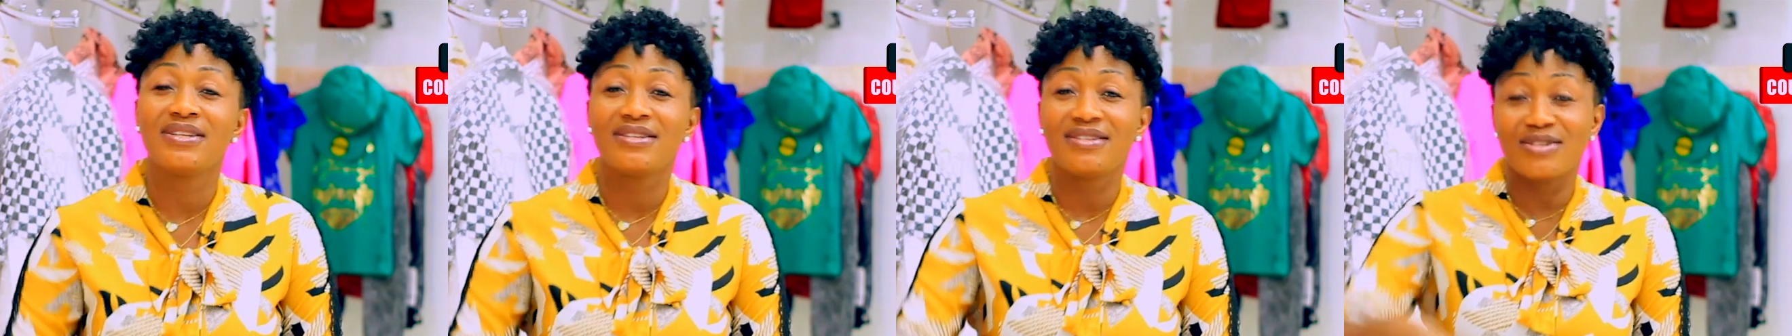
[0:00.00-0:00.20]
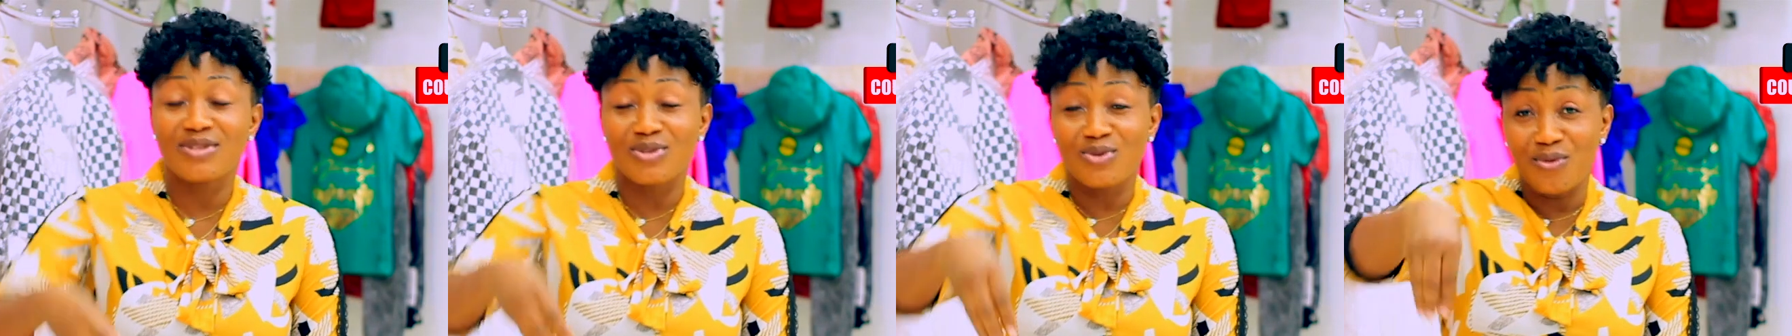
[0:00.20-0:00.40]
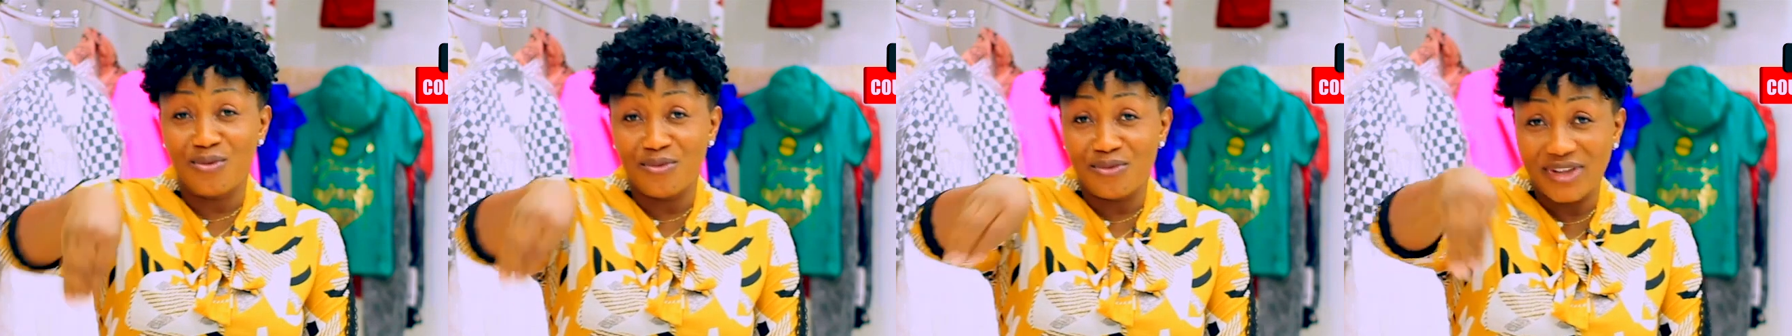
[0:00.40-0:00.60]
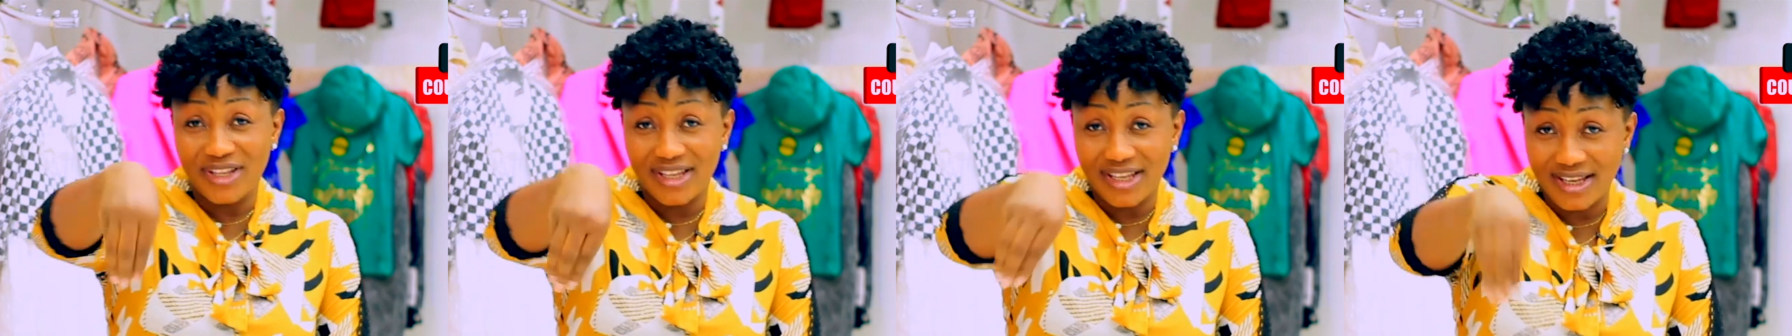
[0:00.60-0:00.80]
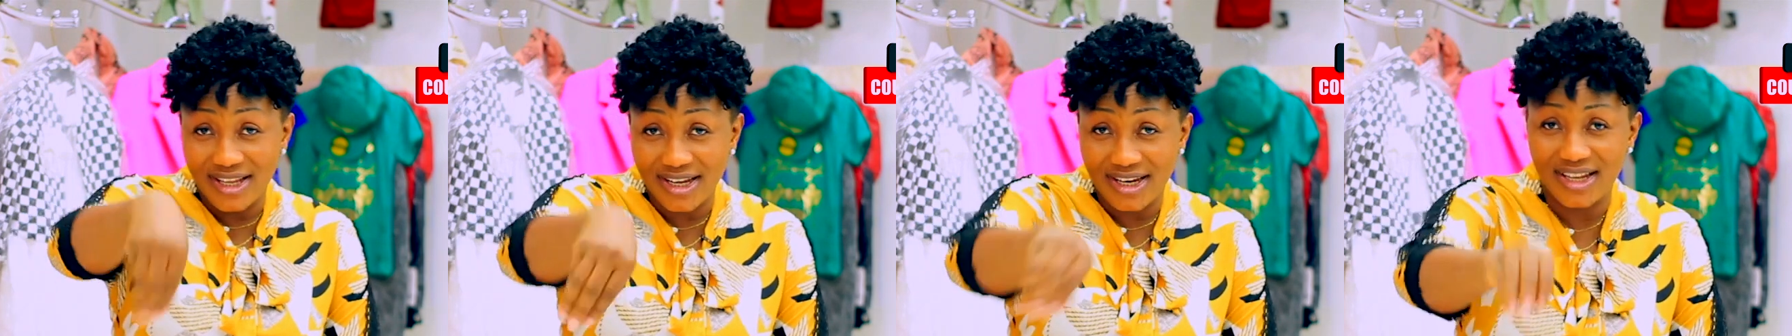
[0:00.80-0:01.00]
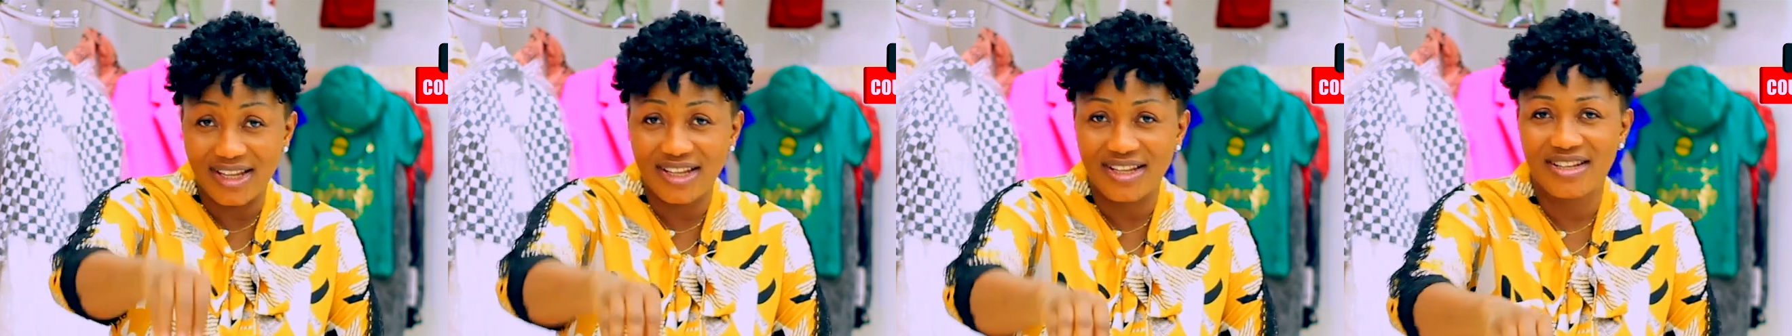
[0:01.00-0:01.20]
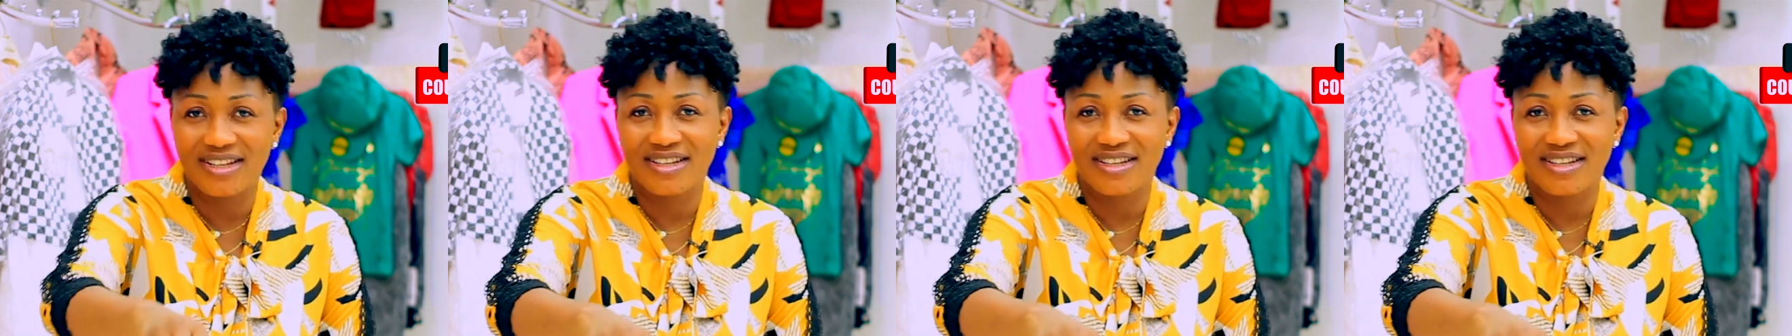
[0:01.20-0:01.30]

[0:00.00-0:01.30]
C'est ce qu'on fait dedans là.